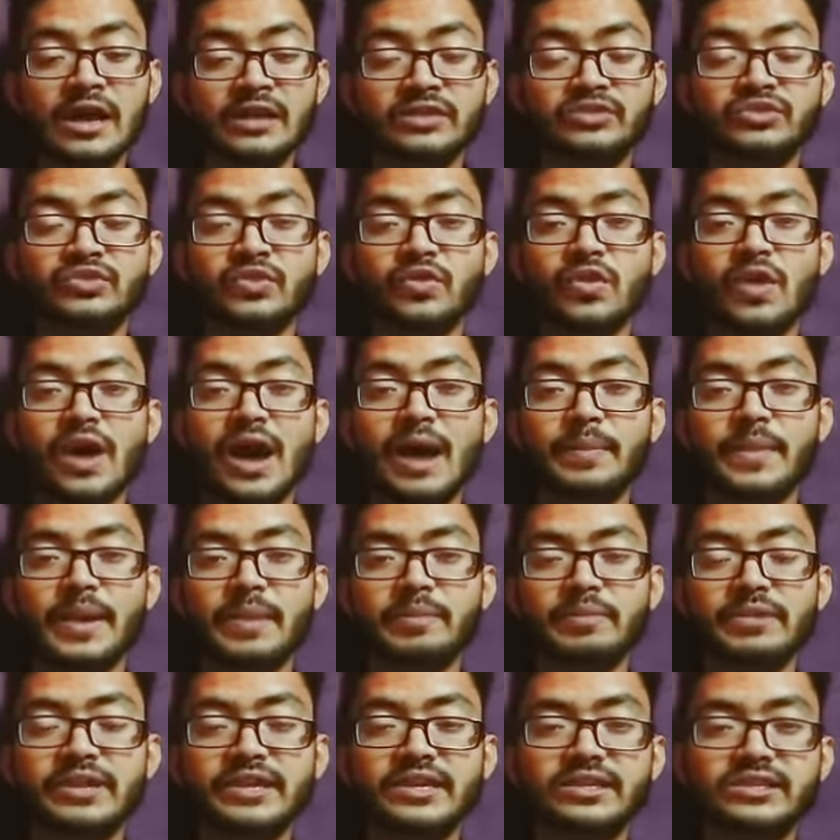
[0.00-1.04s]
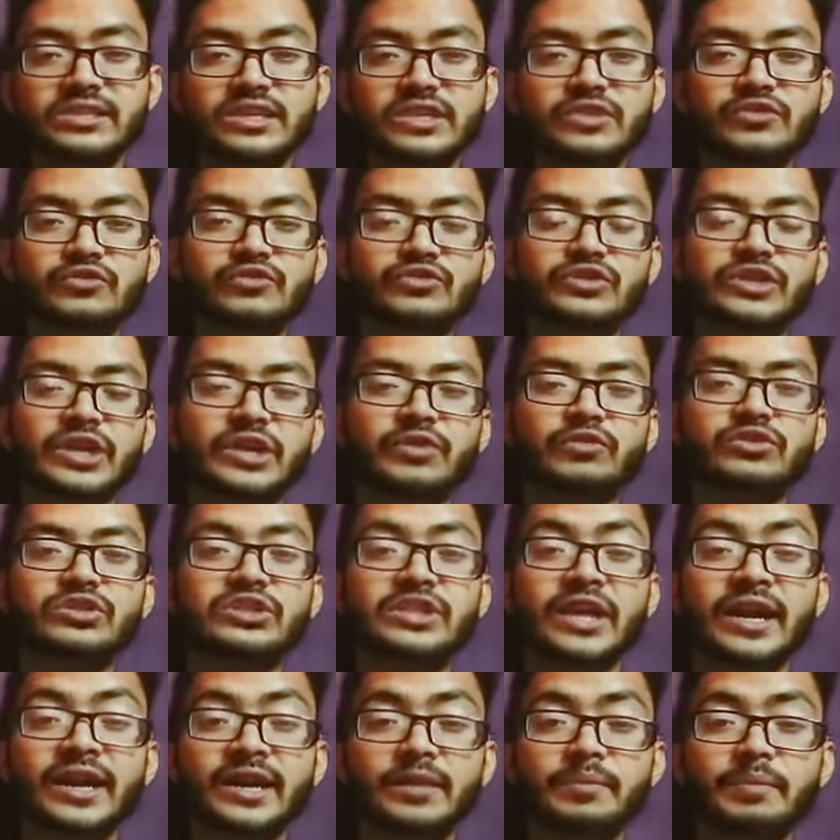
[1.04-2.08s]
जो आप एप्लीकेशन यूज़ करें वो
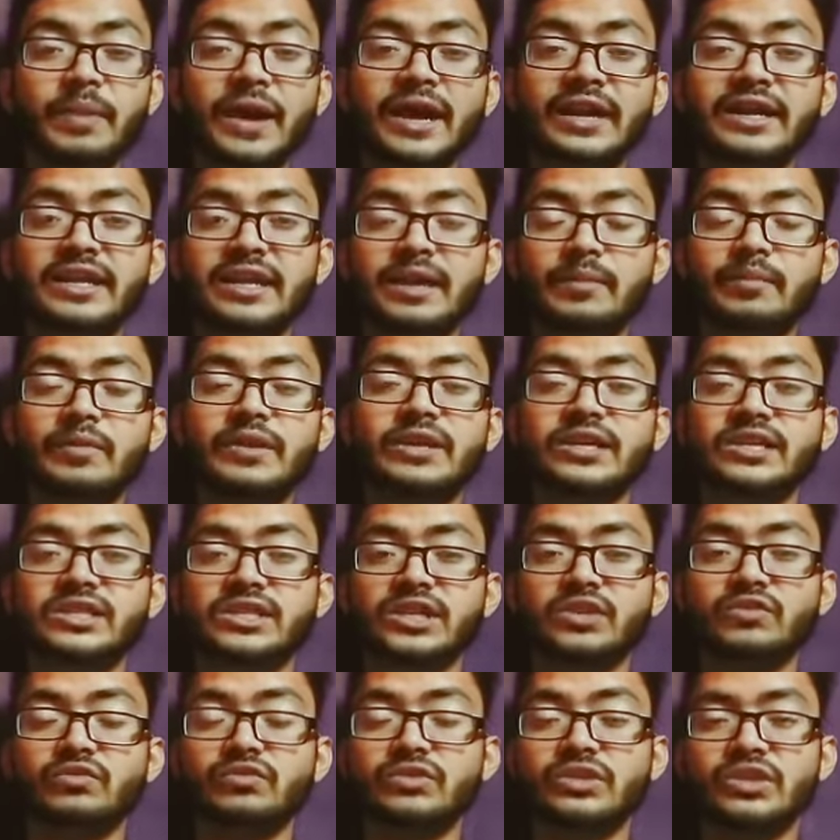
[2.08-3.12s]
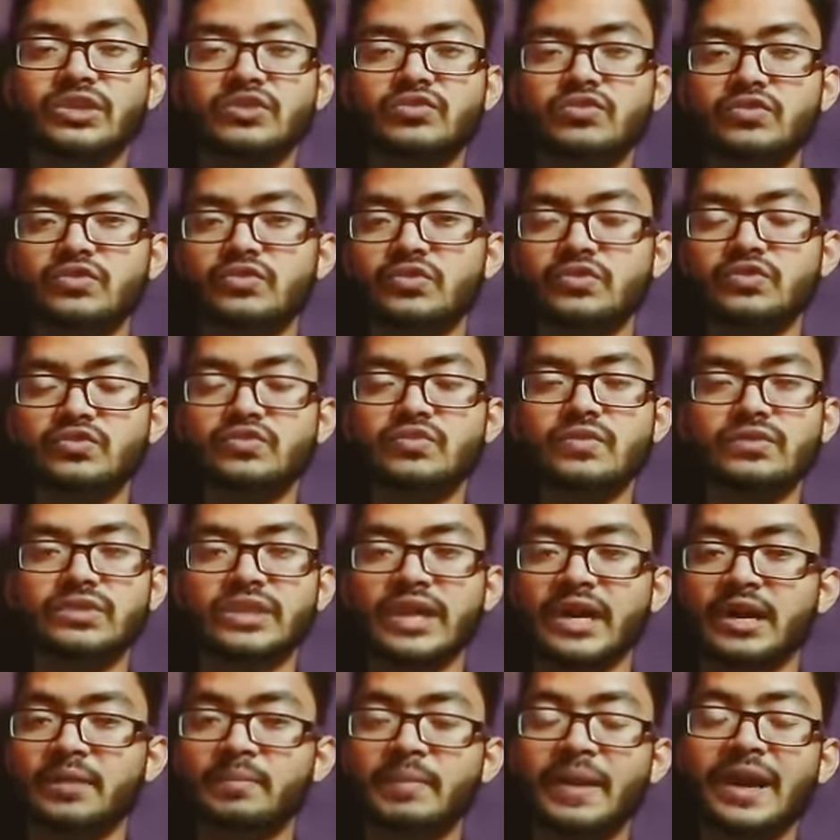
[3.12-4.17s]
थर्ड पार्टी एप्लीकेशन होती है जो दोस्तों
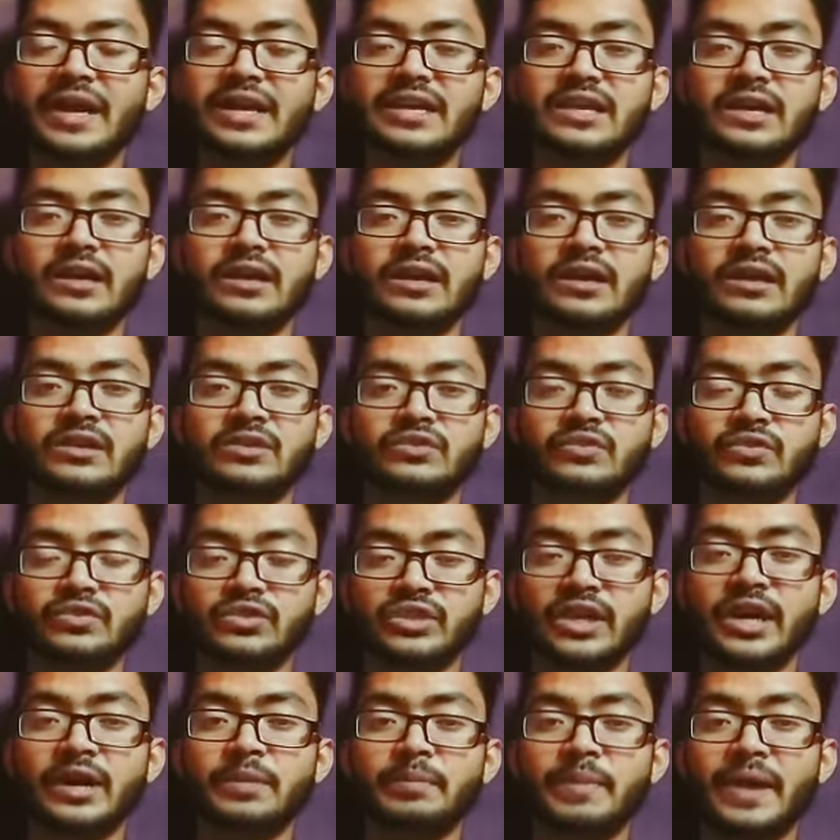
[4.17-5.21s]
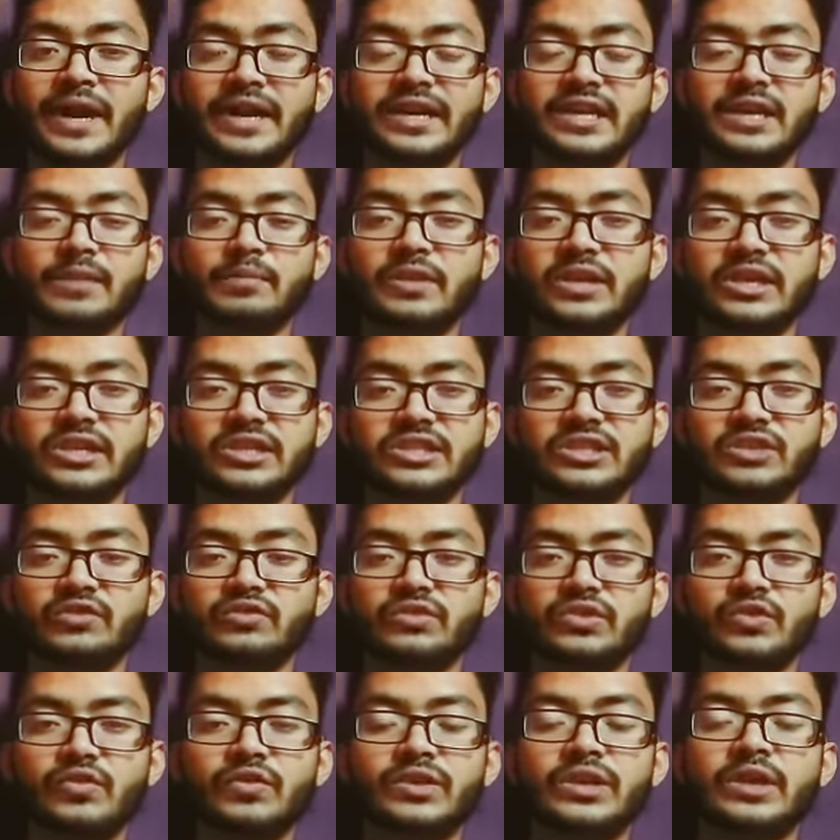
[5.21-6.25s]
थर्ड पार्टी जो थर्ड पार्टी एप्लीकेशन
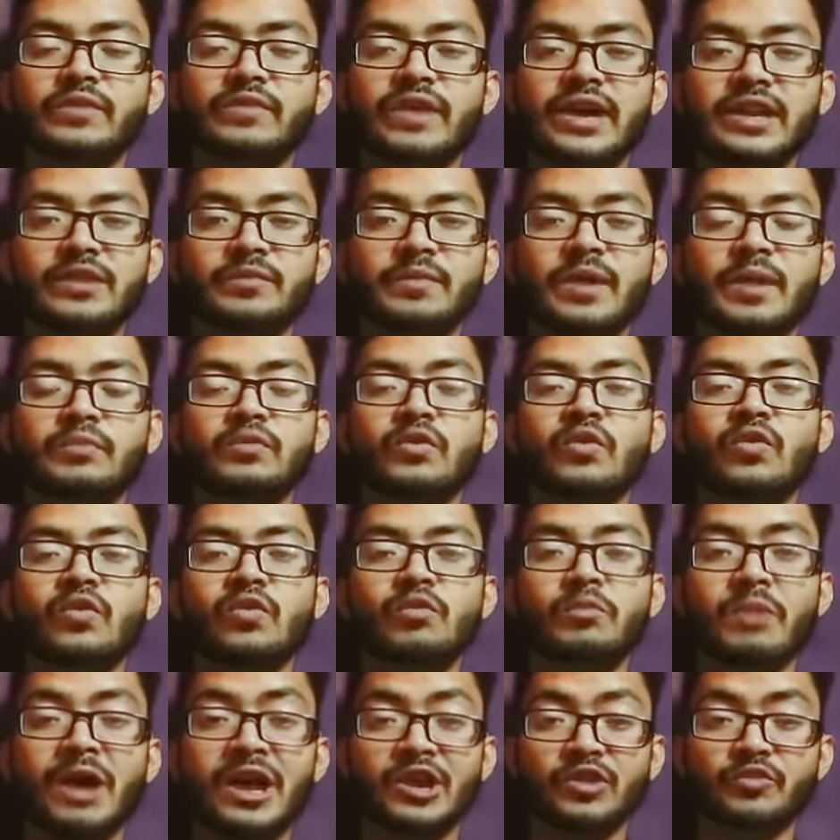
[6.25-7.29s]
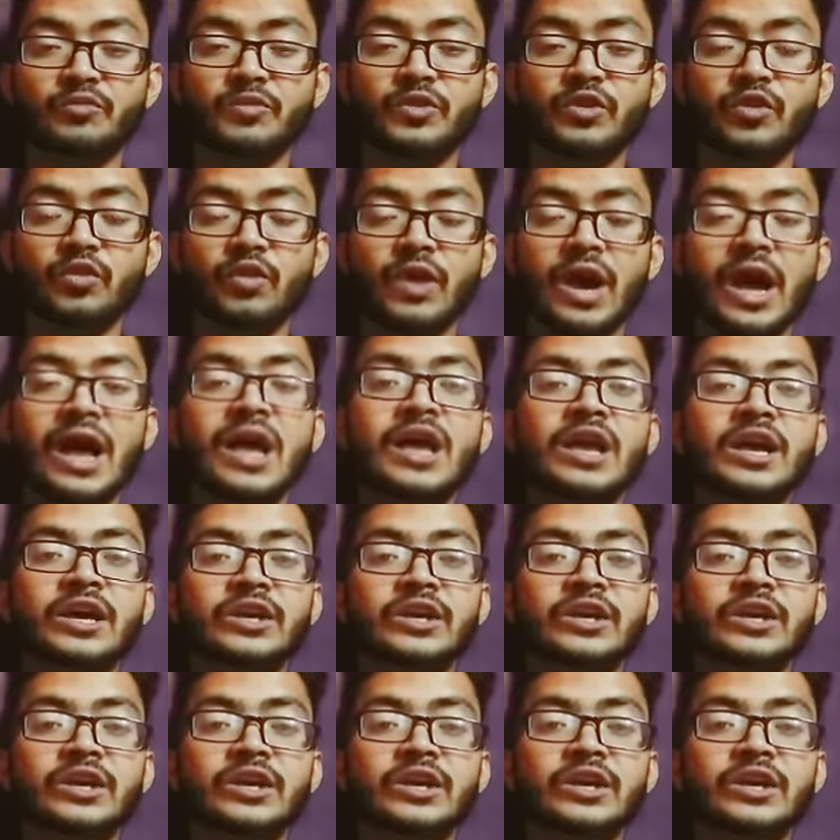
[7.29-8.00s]
होती है उनके बारे में आप लोगों को मालूम ही होगा